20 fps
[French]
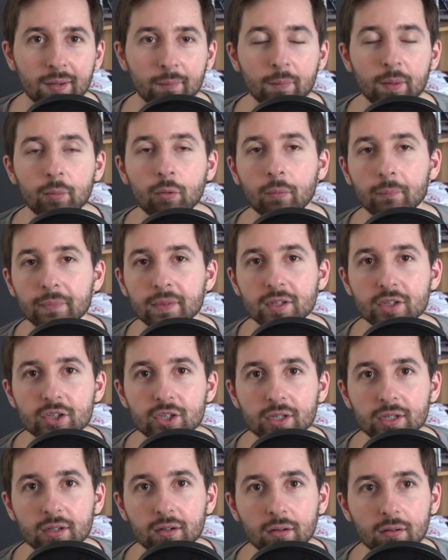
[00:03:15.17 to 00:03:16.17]
Mais bon,
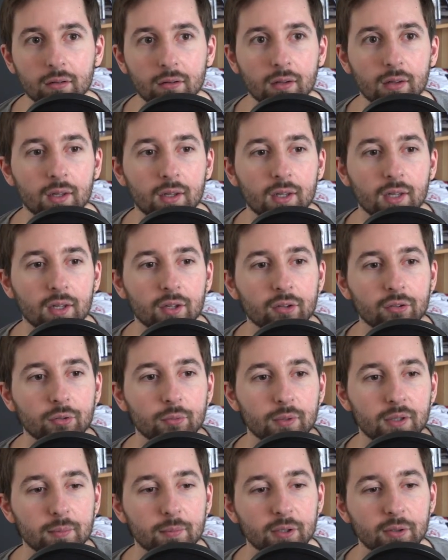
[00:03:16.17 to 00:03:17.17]
j'ai euh,
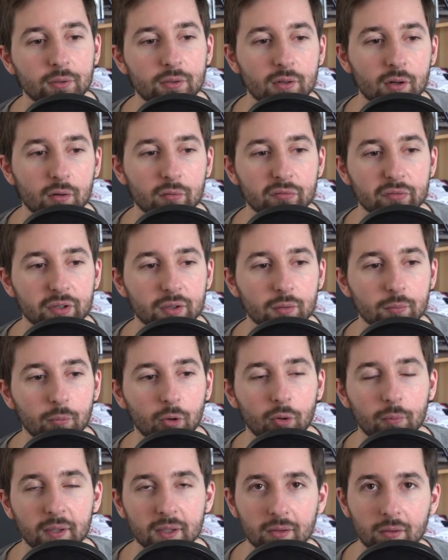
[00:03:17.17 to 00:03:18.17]
celui qui m'a donné envie de me
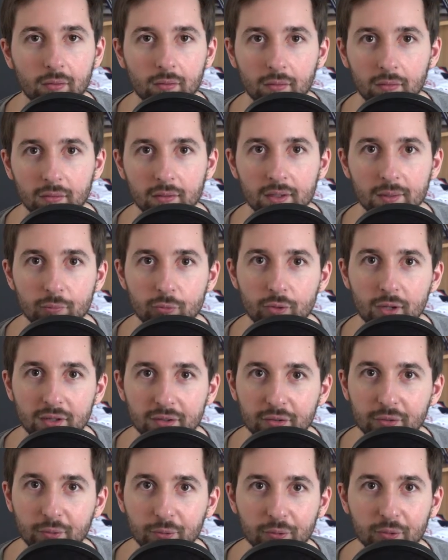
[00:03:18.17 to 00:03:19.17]
remettre dans
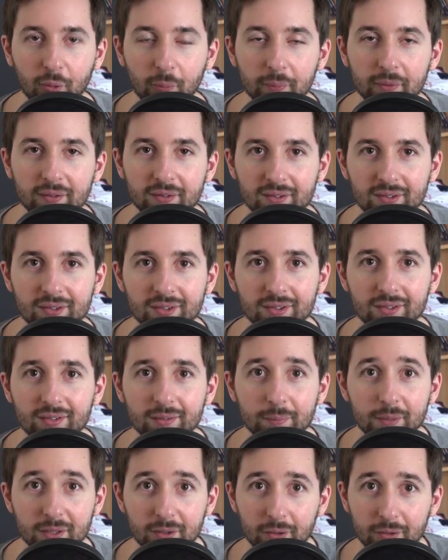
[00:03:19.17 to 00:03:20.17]
l'émulation sur PC, c'est
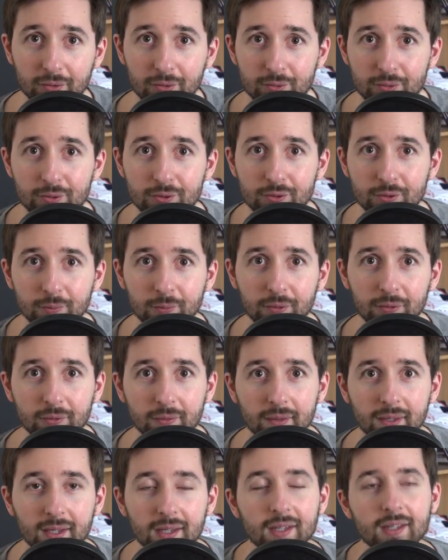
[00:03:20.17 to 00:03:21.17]
Micox, justement,
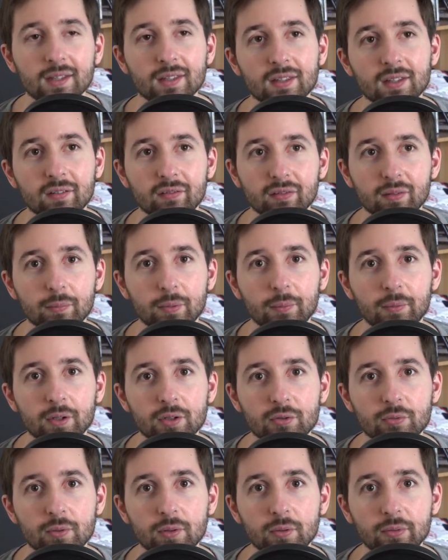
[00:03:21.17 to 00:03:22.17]
qui avait pas
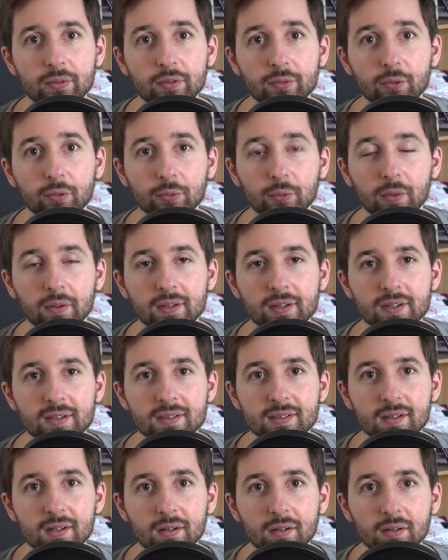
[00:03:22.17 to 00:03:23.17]
mal joué aussi sur
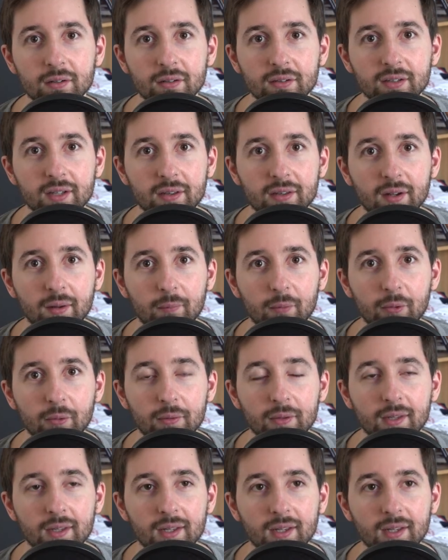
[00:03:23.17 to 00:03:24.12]
3DS là dernièrement